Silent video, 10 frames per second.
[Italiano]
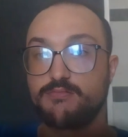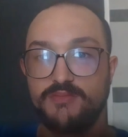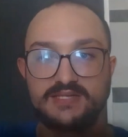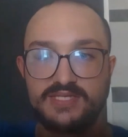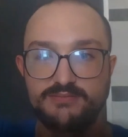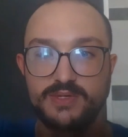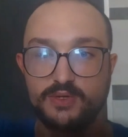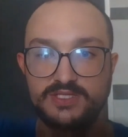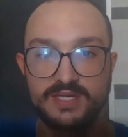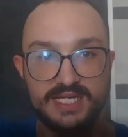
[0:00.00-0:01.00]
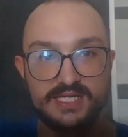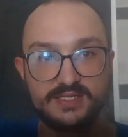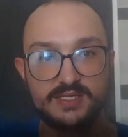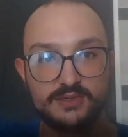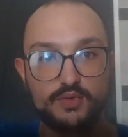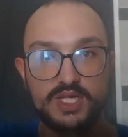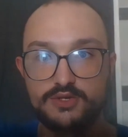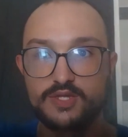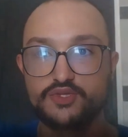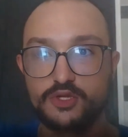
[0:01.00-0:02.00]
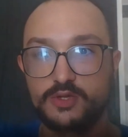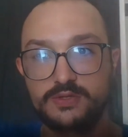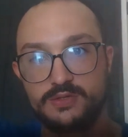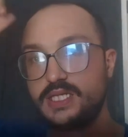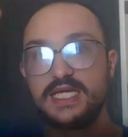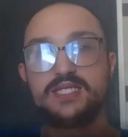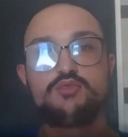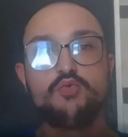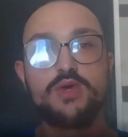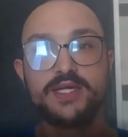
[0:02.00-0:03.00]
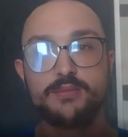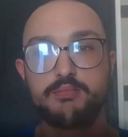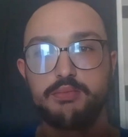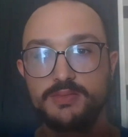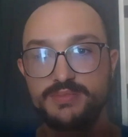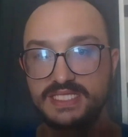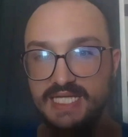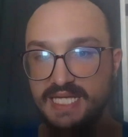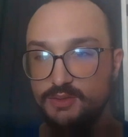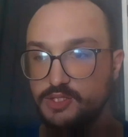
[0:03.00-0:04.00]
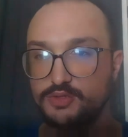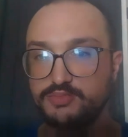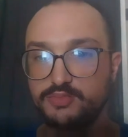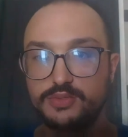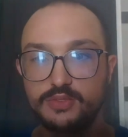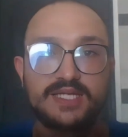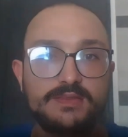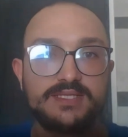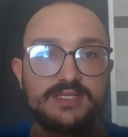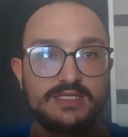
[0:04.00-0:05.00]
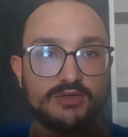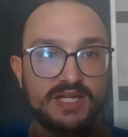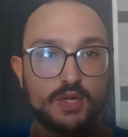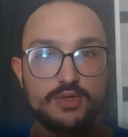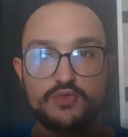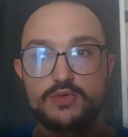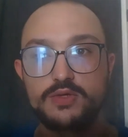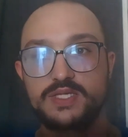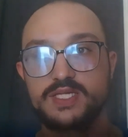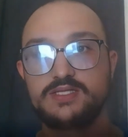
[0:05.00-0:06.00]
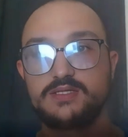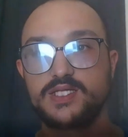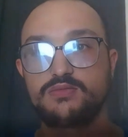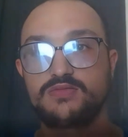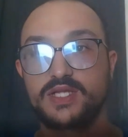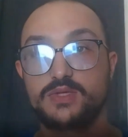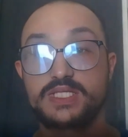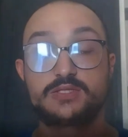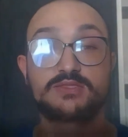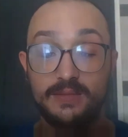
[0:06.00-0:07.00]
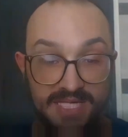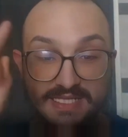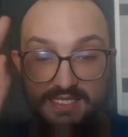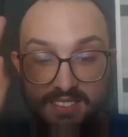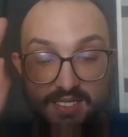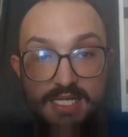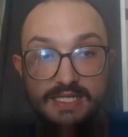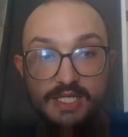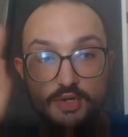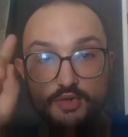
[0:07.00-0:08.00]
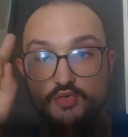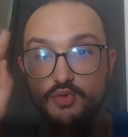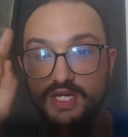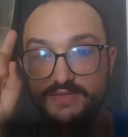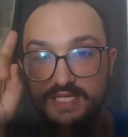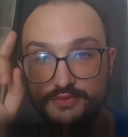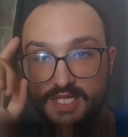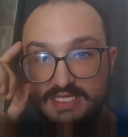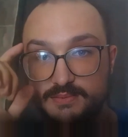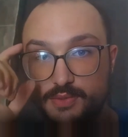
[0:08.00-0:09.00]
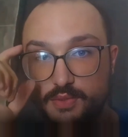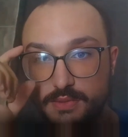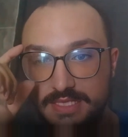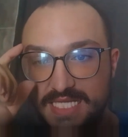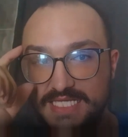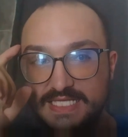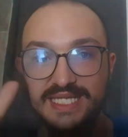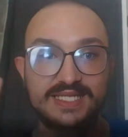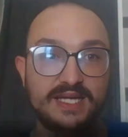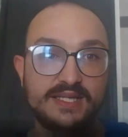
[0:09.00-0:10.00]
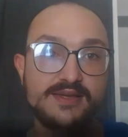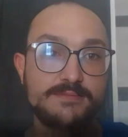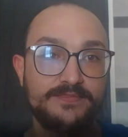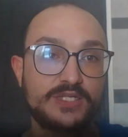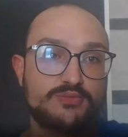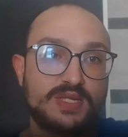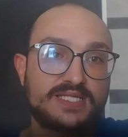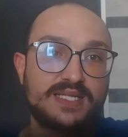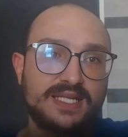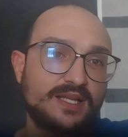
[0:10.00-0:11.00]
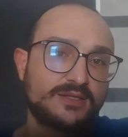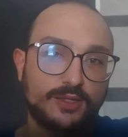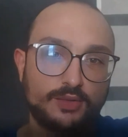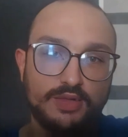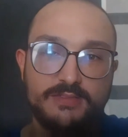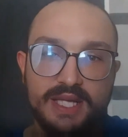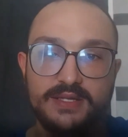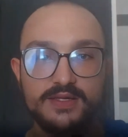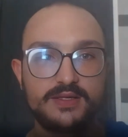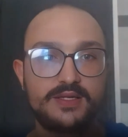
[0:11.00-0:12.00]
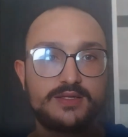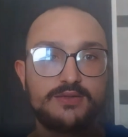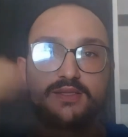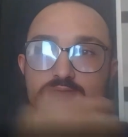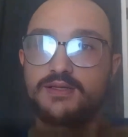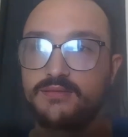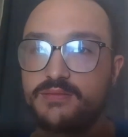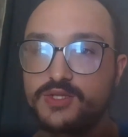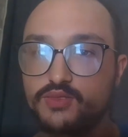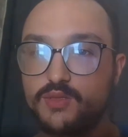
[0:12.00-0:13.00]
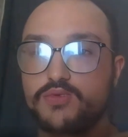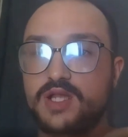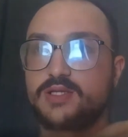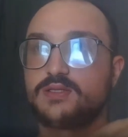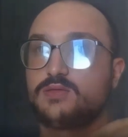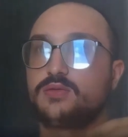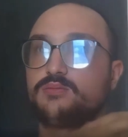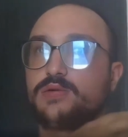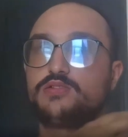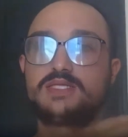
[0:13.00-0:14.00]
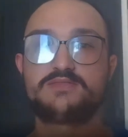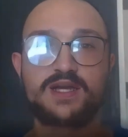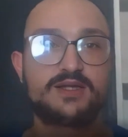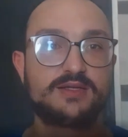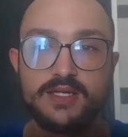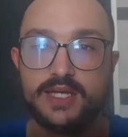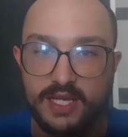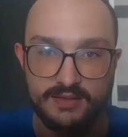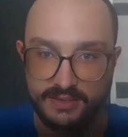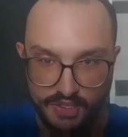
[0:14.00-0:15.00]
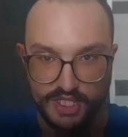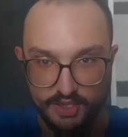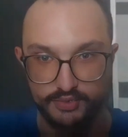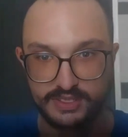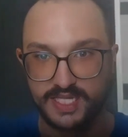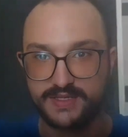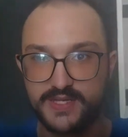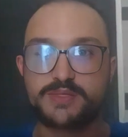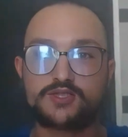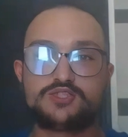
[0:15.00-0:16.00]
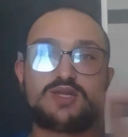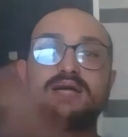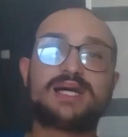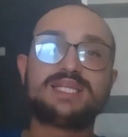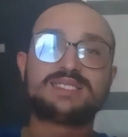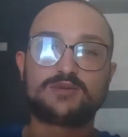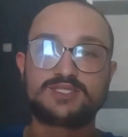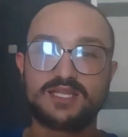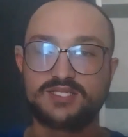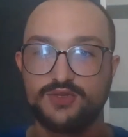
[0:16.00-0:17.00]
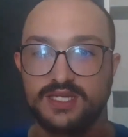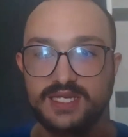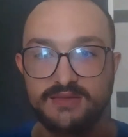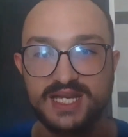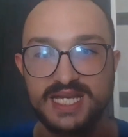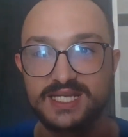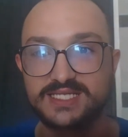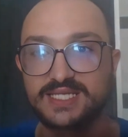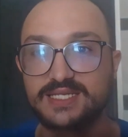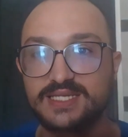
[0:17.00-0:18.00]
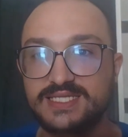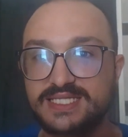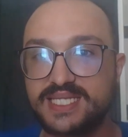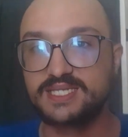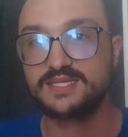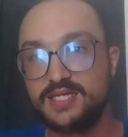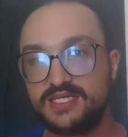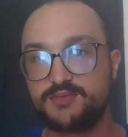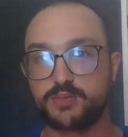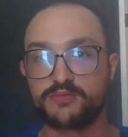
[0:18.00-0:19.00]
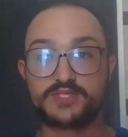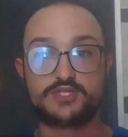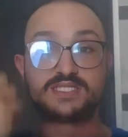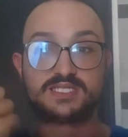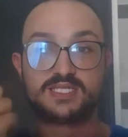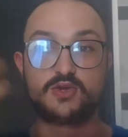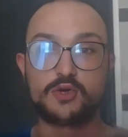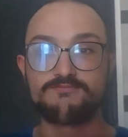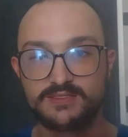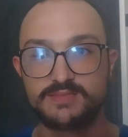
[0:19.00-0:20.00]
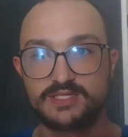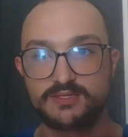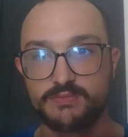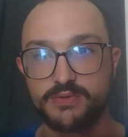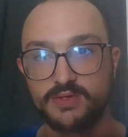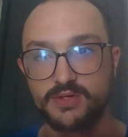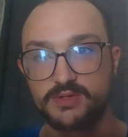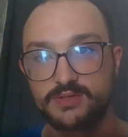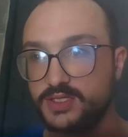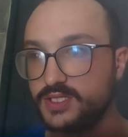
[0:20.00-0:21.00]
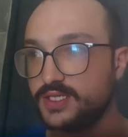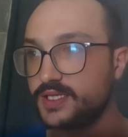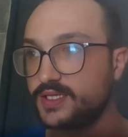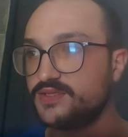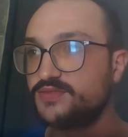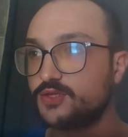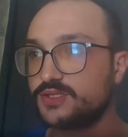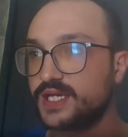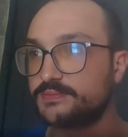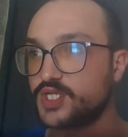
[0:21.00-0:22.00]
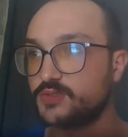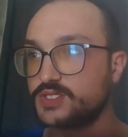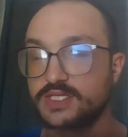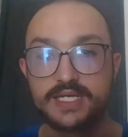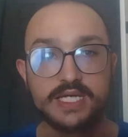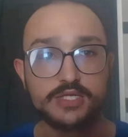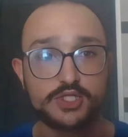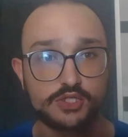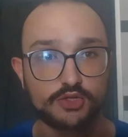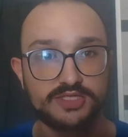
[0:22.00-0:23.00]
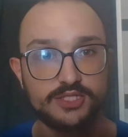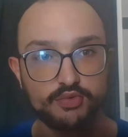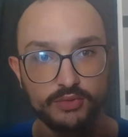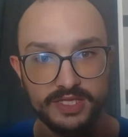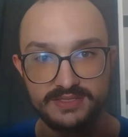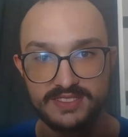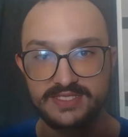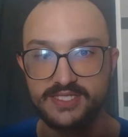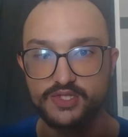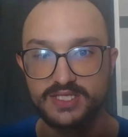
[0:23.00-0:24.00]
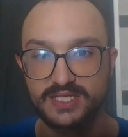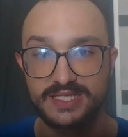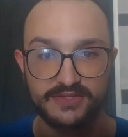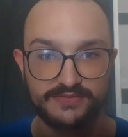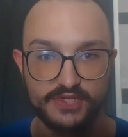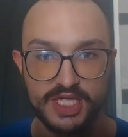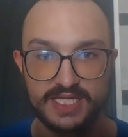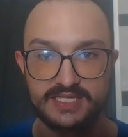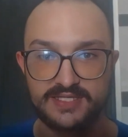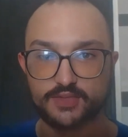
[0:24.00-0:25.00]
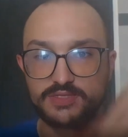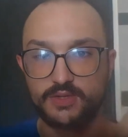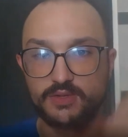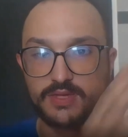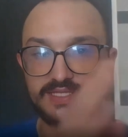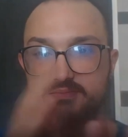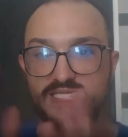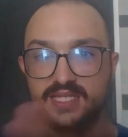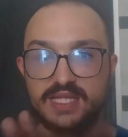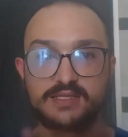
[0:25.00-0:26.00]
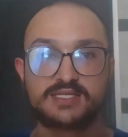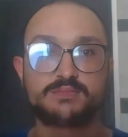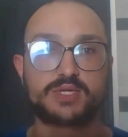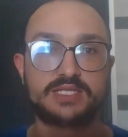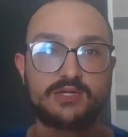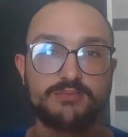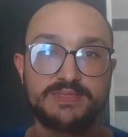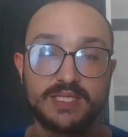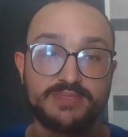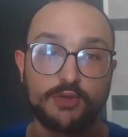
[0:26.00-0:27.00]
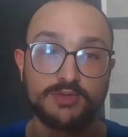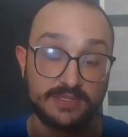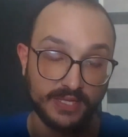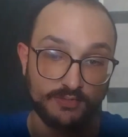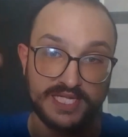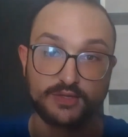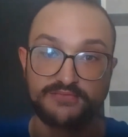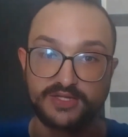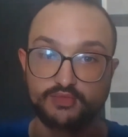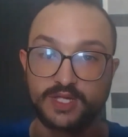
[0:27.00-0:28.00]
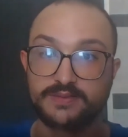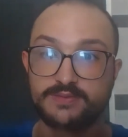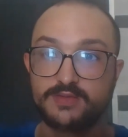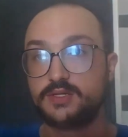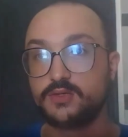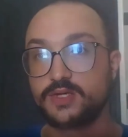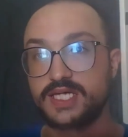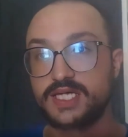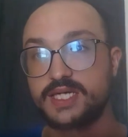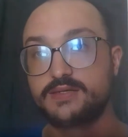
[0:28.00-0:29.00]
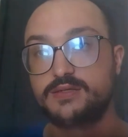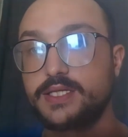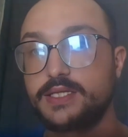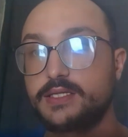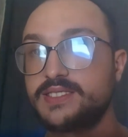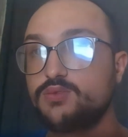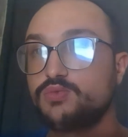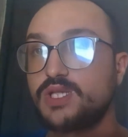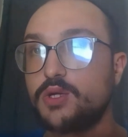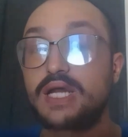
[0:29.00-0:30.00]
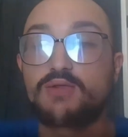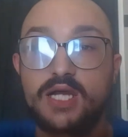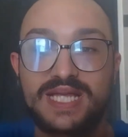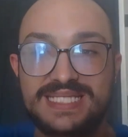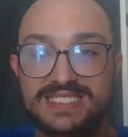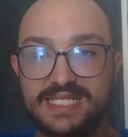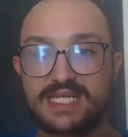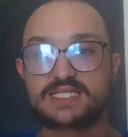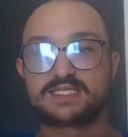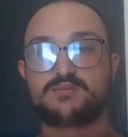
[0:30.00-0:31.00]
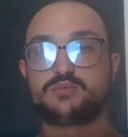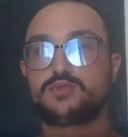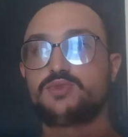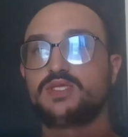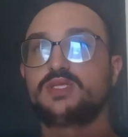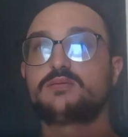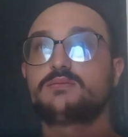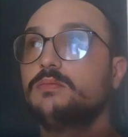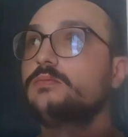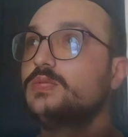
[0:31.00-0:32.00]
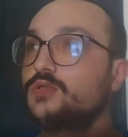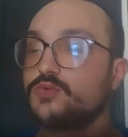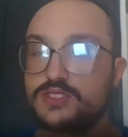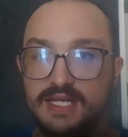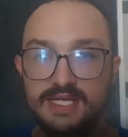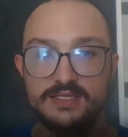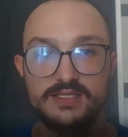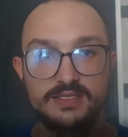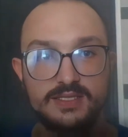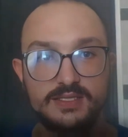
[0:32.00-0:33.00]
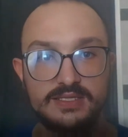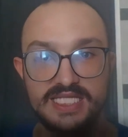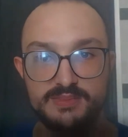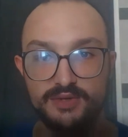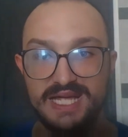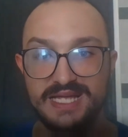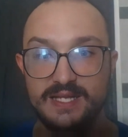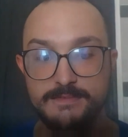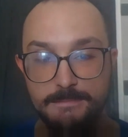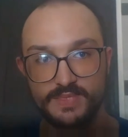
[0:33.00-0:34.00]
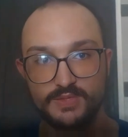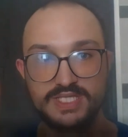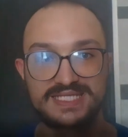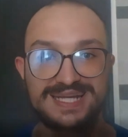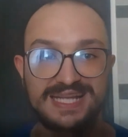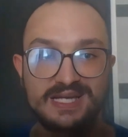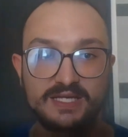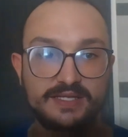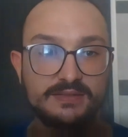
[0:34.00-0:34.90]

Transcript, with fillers: ma salvi tempo a volte magari di qualche ora al giorno. E due, puoi pensare a un certo punto chiaramente di trovare qualcuno che ti, ti aiuta a fare questo. Tra parentesi, il qualcuno, la, la figura ad esempio della segretaria, assume la segretaria da una rottura di palle, eh, noi l'abbiamo assunta una un paio di mesi fa, eh, ci, ci aiuta, eh, però ci sono altre considerazioni che magari se, se sei libero professionista singolo ti mettono un po' no? in, in, difficoltà, diciamo così. Ci sono dei tool di intelligenza artificiale che ti aiutano ad amministrare, ad esempio che ti, ti, ti precompilano le fatture o che eh, ti aiutano a, a, organizzare i task, appunto, quindi ti consiglierei di, di, di esplorare quest'area anche?